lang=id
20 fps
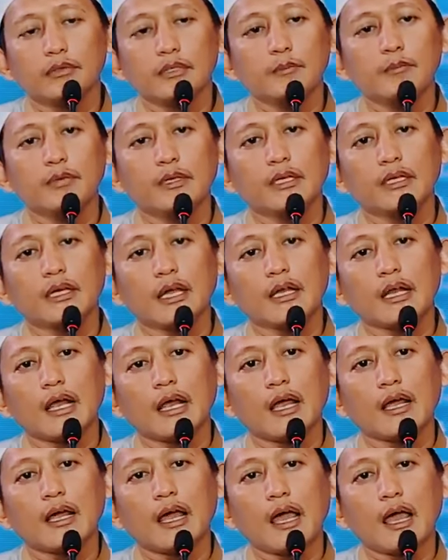diberikan
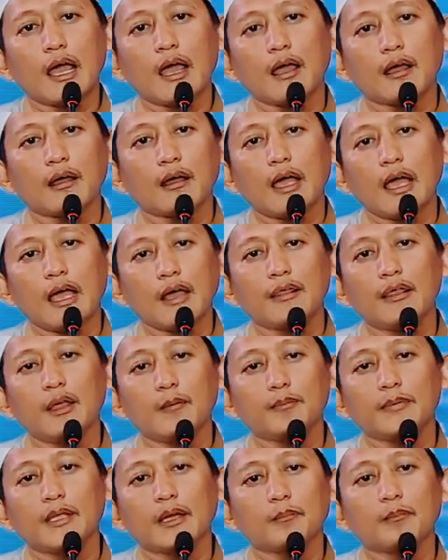
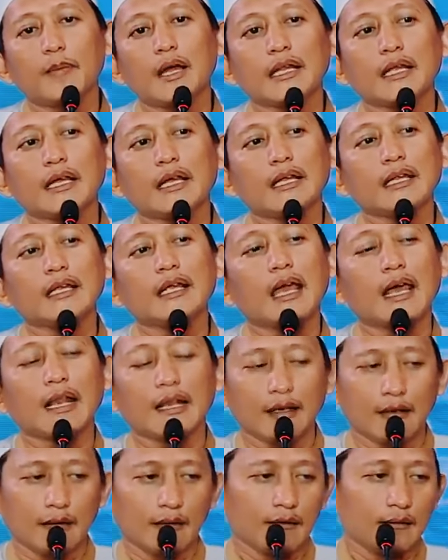adab yang paling
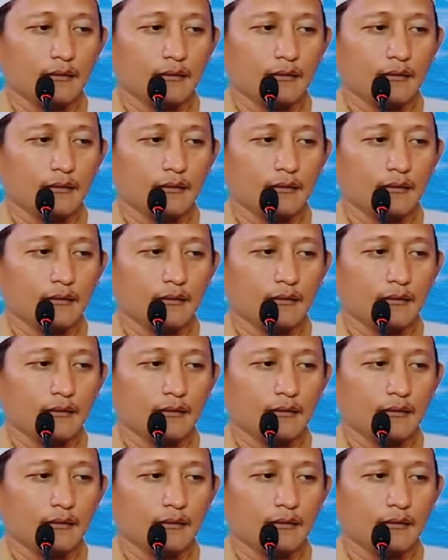ringan.